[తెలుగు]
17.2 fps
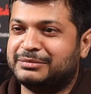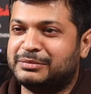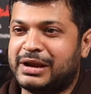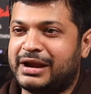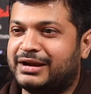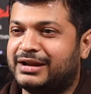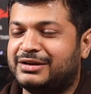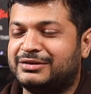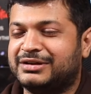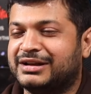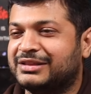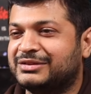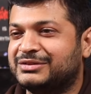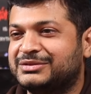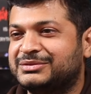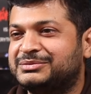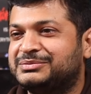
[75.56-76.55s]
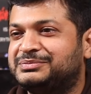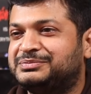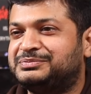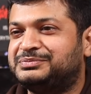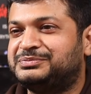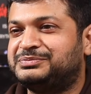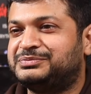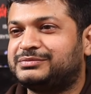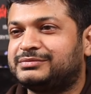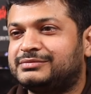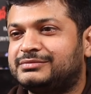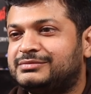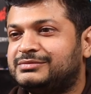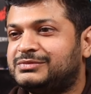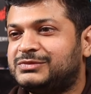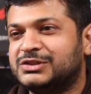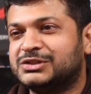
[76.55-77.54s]
బ్లండర్ ఉండదు
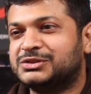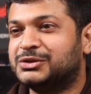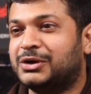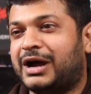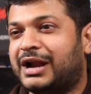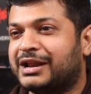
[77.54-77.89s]
సో